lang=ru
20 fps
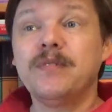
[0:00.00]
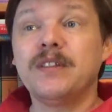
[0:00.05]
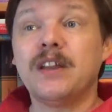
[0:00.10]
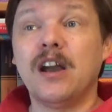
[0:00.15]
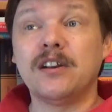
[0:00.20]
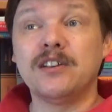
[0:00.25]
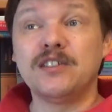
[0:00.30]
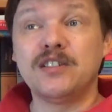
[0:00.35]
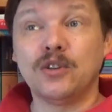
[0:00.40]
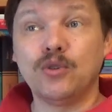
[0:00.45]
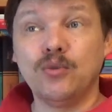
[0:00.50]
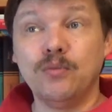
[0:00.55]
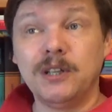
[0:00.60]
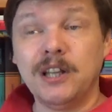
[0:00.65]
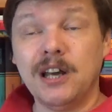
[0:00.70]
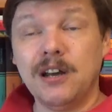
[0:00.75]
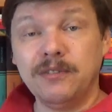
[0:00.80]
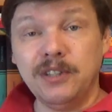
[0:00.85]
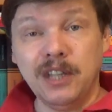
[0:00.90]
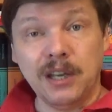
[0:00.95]
как и
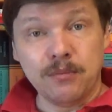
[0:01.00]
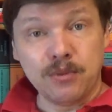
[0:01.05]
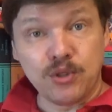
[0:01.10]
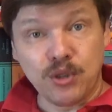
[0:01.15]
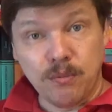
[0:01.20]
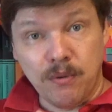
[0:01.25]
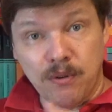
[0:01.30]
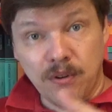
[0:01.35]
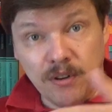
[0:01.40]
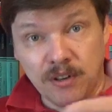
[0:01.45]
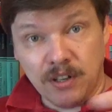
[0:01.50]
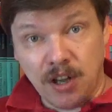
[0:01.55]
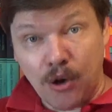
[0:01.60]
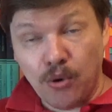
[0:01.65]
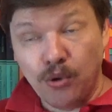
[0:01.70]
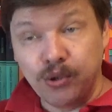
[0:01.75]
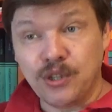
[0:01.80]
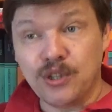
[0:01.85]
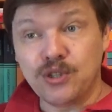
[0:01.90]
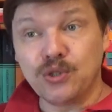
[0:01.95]
задумано автором, чтобы
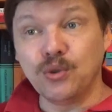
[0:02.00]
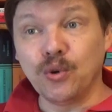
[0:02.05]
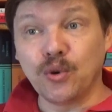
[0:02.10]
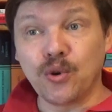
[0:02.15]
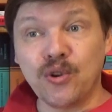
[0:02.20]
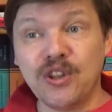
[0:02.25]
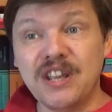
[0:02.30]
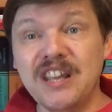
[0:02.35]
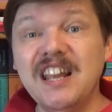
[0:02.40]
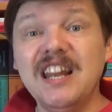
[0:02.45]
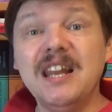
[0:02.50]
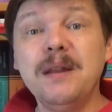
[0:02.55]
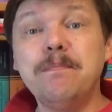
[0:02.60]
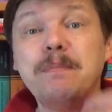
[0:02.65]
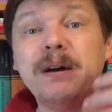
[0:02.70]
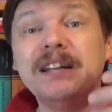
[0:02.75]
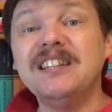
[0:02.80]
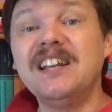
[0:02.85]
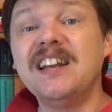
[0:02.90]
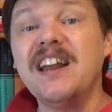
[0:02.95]
какую-то историю, или
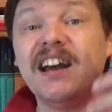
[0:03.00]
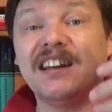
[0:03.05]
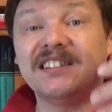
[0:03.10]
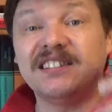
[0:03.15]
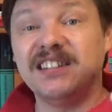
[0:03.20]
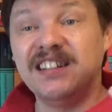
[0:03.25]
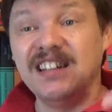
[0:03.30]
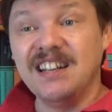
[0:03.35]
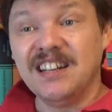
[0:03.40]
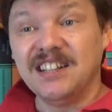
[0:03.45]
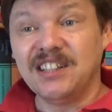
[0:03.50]
подряд.